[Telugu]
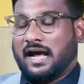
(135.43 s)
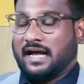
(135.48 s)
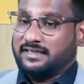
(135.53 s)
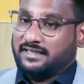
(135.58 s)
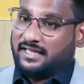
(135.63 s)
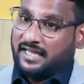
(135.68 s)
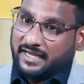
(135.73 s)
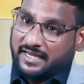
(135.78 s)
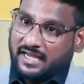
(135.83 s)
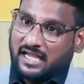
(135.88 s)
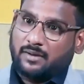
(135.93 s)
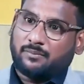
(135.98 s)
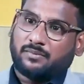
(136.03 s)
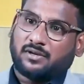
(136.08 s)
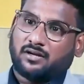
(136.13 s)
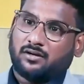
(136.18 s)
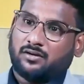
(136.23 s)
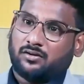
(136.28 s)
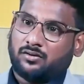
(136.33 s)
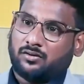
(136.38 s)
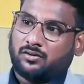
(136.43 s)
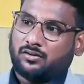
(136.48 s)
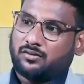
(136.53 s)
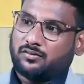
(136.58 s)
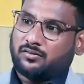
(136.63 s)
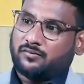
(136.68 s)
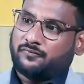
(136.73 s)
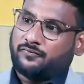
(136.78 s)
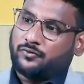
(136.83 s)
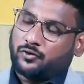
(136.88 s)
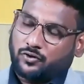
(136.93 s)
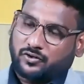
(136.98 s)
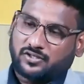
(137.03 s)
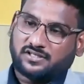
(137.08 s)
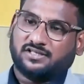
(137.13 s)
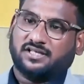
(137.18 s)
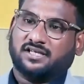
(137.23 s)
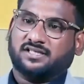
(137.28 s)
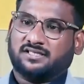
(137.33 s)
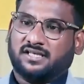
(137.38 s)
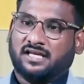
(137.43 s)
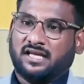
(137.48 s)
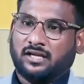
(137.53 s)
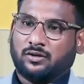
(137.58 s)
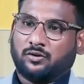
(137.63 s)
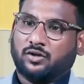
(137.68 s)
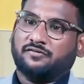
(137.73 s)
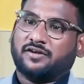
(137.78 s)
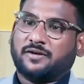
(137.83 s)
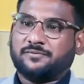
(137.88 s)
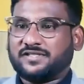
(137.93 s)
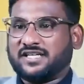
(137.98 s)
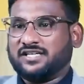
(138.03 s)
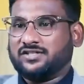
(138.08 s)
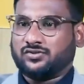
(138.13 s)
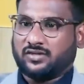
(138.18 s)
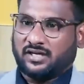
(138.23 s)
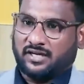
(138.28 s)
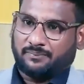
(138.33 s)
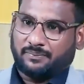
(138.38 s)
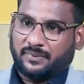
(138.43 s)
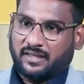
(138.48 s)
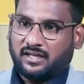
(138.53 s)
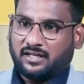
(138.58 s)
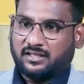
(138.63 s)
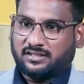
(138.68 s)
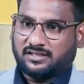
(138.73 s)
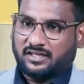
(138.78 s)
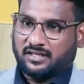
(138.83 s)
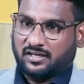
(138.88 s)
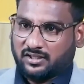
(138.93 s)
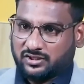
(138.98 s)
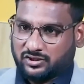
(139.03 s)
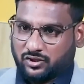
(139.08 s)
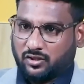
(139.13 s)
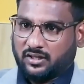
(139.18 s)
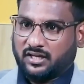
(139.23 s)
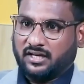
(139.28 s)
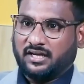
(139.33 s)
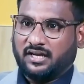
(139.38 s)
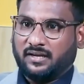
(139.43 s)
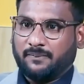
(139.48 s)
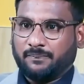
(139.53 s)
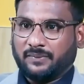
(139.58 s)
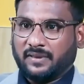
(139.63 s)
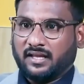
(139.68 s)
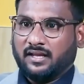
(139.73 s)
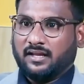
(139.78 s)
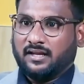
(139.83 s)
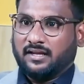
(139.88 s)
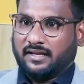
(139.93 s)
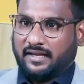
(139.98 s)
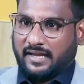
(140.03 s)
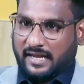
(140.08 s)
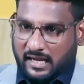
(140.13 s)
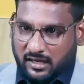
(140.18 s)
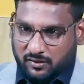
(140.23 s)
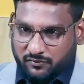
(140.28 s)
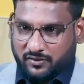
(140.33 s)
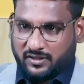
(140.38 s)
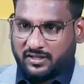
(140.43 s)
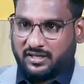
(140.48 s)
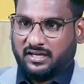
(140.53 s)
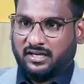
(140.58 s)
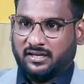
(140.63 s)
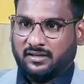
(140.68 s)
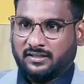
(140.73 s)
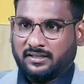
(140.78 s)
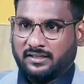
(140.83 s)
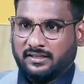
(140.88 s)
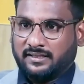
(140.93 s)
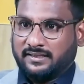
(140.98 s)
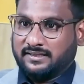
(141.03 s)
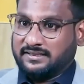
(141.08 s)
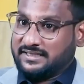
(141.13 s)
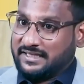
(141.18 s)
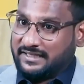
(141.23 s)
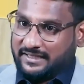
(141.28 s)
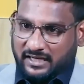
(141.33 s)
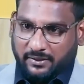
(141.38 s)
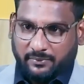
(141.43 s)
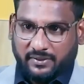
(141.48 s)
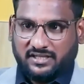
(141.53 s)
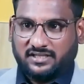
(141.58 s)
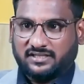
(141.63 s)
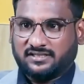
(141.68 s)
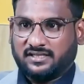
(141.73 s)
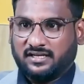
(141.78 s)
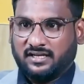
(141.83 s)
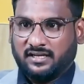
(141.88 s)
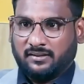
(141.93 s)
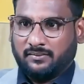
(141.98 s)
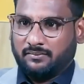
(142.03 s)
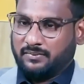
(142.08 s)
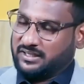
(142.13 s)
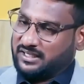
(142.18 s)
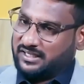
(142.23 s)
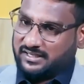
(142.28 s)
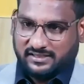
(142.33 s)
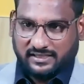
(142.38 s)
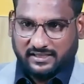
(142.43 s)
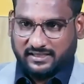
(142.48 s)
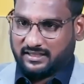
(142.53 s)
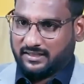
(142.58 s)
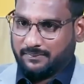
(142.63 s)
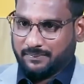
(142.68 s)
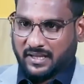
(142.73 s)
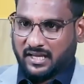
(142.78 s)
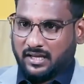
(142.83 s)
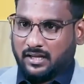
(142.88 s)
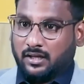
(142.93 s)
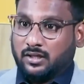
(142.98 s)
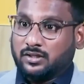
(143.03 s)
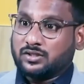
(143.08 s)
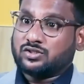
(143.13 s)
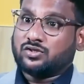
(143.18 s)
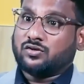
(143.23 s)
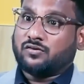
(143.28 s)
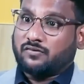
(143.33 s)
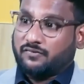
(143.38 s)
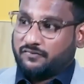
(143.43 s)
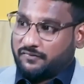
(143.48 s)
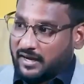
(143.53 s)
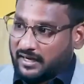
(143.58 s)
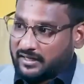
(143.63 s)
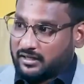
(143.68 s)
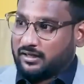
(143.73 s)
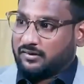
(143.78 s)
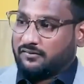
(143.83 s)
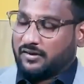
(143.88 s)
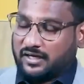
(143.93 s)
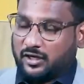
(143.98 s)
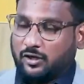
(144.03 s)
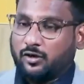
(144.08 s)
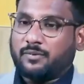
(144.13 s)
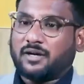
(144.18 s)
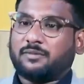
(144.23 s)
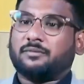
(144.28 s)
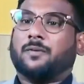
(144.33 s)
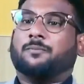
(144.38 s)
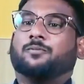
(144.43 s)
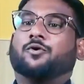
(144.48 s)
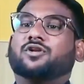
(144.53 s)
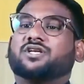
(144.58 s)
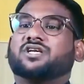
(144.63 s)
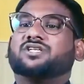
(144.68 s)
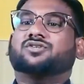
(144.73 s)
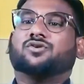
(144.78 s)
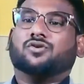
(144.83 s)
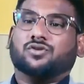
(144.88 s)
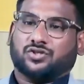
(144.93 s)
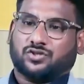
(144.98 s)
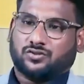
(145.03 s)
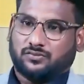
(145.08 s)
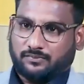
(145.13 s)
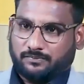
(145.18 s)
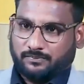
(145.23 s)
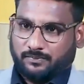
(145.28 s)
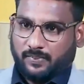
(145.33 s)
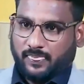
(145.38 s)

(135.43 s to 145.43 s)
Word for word: అదే కెమెరాలో ఫొటోస్ తీసి కొన్ని వెబ్సైట్స్ ఉన్నాయి షటర్ స్టాక్ అని క్యాన్వా అని జెట్ ఇమేజెస్ అని మీకు తెలిసిందే కదా సో వాటి వాటిలో మనం అప్లోడ్ చేసుకోవచ్చు